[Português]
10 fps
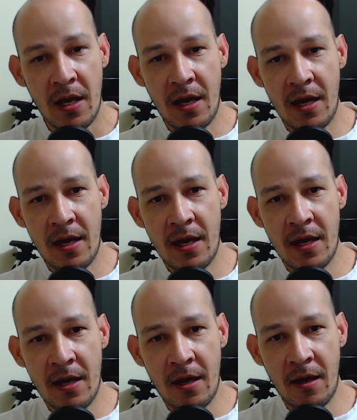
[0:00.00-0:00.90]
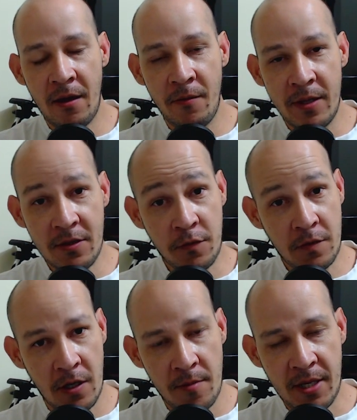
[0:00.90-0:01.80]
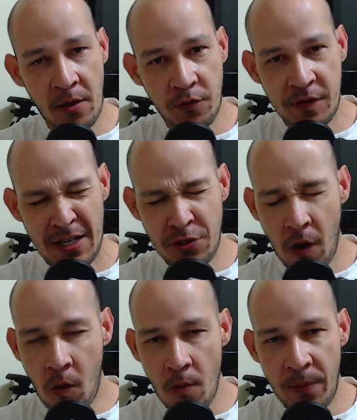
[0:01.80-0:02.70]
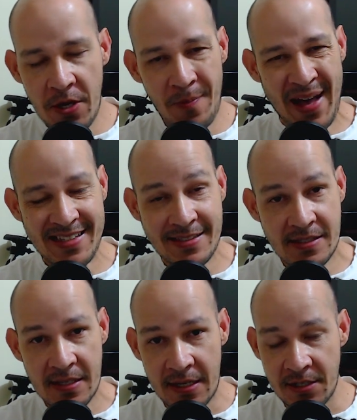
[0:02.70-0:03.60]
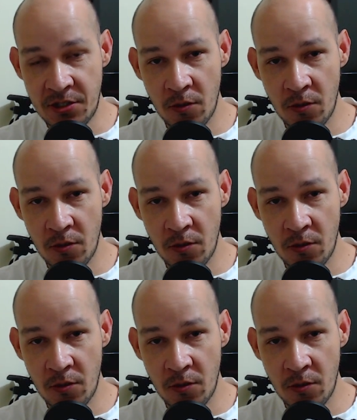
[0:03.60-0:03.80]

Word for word: Ah, o Windows Club, que é um site que eu acompanho bastante,